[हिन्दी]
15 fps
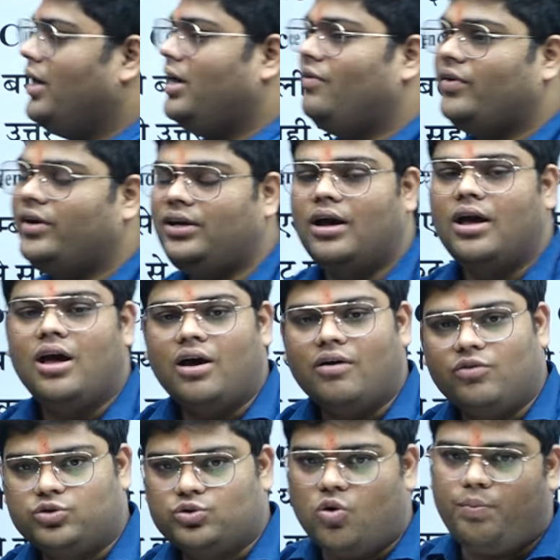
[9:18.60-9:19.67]
है इवेंट
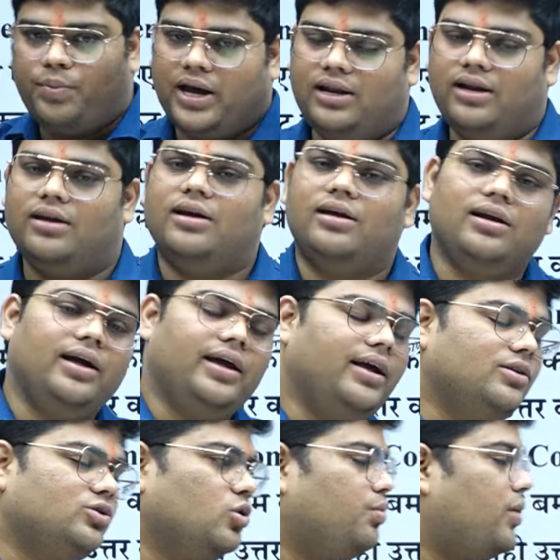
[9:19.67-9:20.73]
उसको पहले रखना
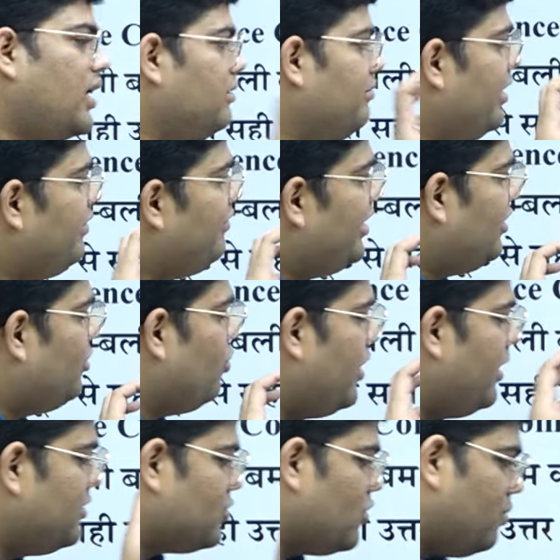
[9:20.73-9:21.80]
है जो बाद में इवेंट
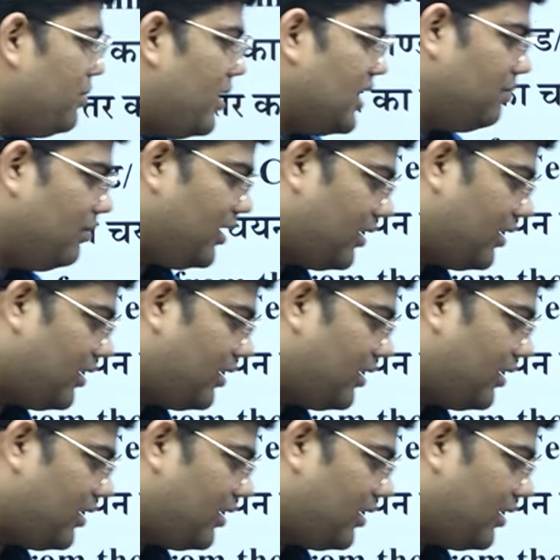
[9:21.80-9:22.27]
हुआ है उसको बाद में